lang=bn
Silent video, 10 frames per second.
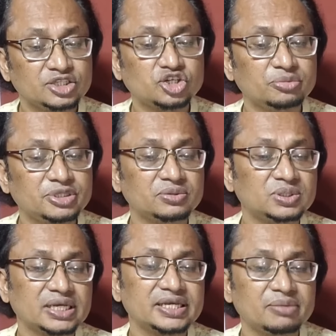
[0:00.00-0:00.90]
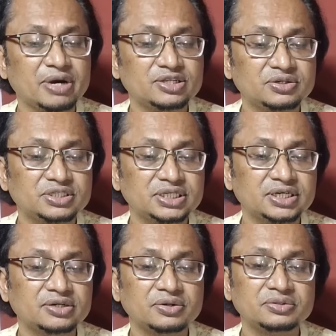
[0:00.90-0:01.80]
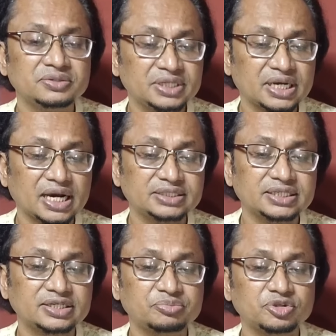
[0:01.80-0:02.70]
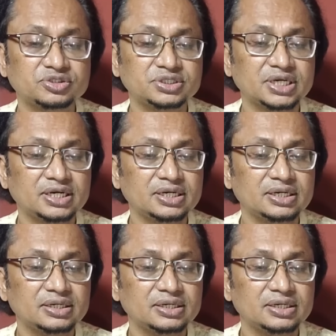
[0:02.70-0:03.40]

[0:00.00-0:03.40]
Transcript: ছবি তুলতে গিয়ে মারধরের শিকার হন দৈনিক আজাদের পত্রিকার